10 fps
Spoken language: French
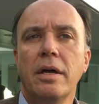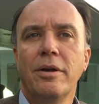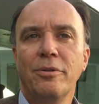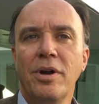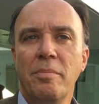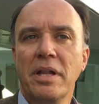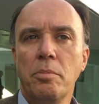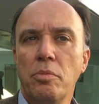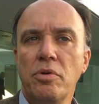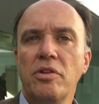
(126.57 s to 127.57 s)
de la part de la
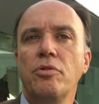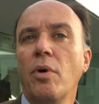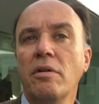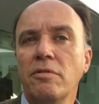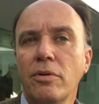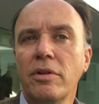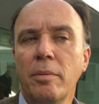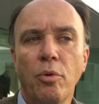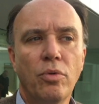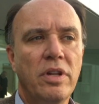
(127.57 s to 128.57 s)
population avant
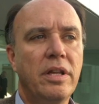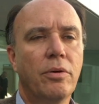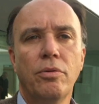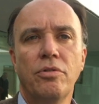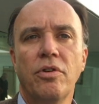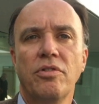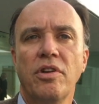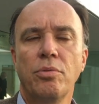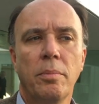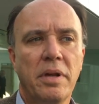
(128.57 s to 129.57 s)
d'abonder dans le sens des
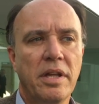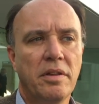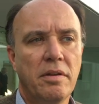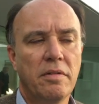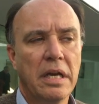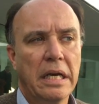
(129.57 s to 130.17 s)
soins palliatifs.